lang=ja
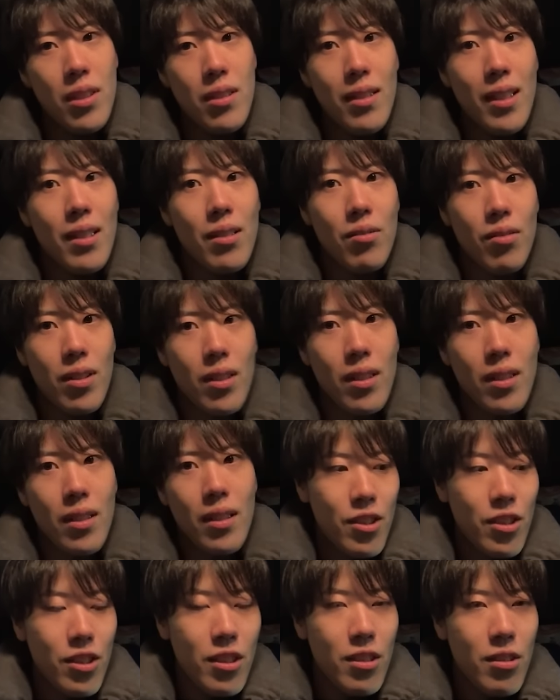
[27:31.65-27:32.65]
年ぐらいなのかな
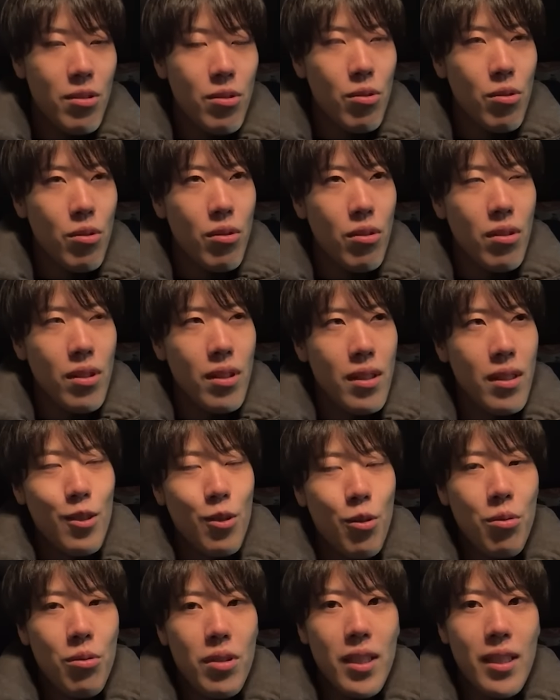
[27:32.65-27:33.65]
震度
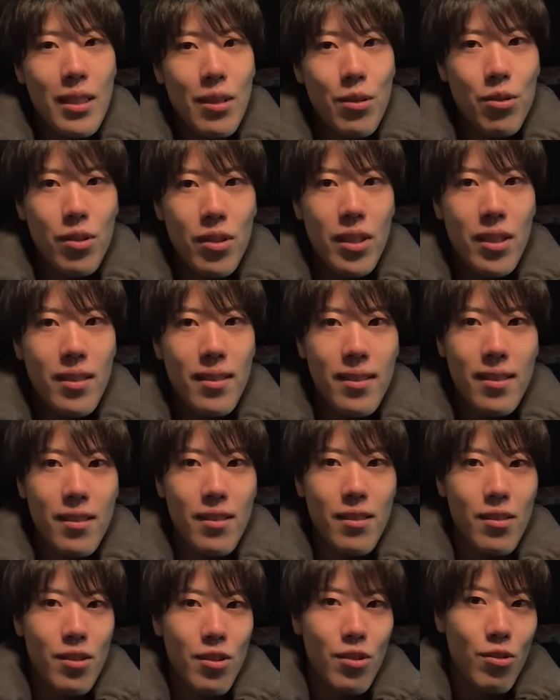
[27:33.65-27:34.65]
4ぐらいで崩れんじゃない
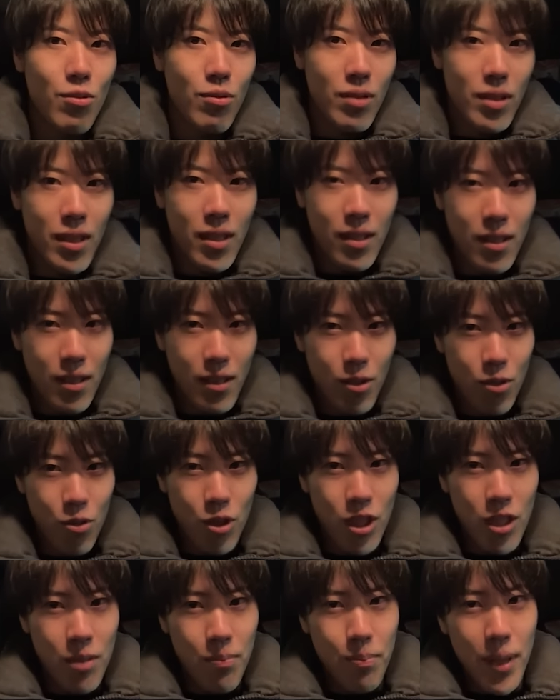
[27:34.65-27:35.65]
かなっていう家で、ちょっと
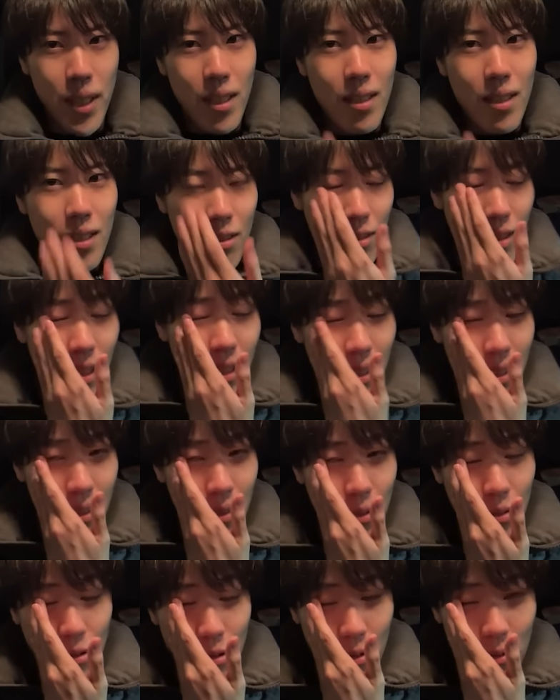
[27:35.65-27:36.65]
心配なんだよね。
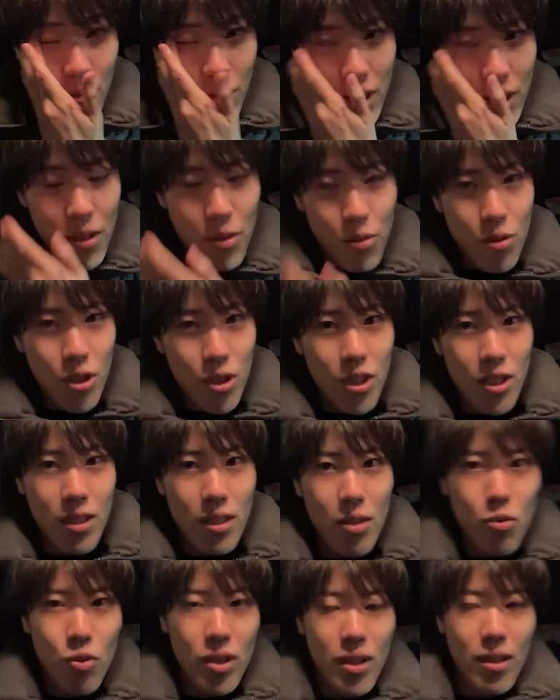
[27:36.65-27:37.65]
親がそれ死ん
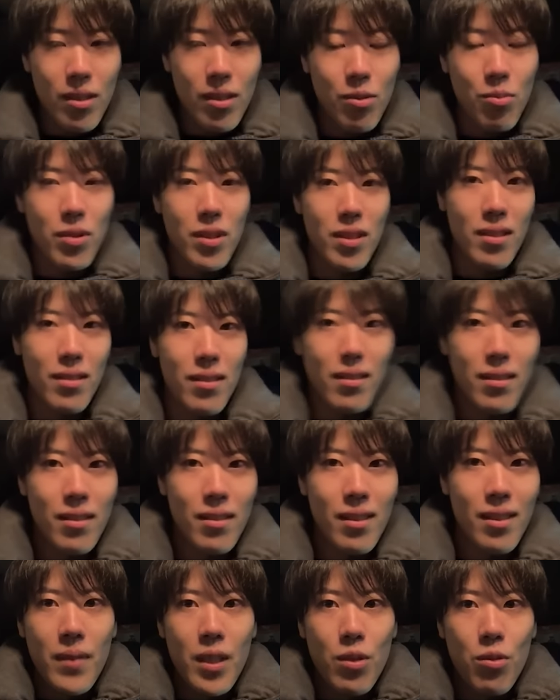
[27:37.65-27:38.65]
じゃうんじゃないかなと思ってさ。
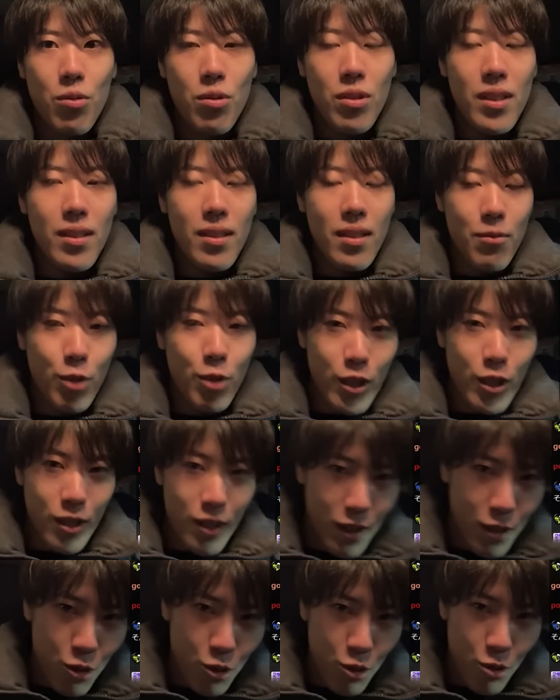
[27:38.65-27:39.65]
それでさ、まあ
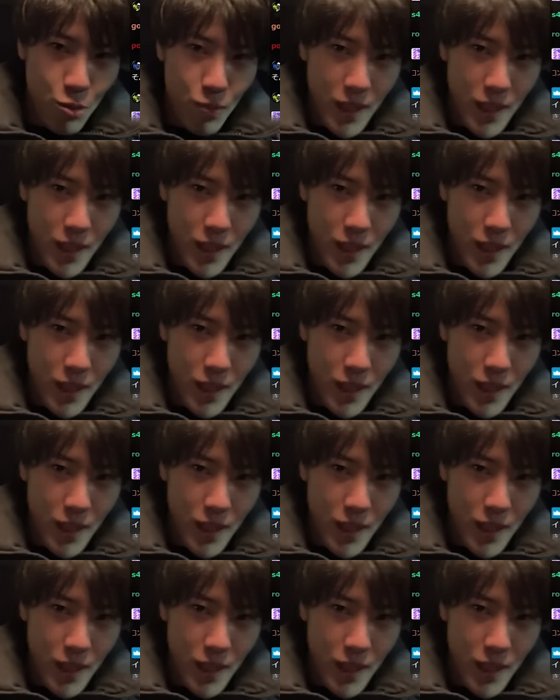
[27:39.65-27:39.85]
月10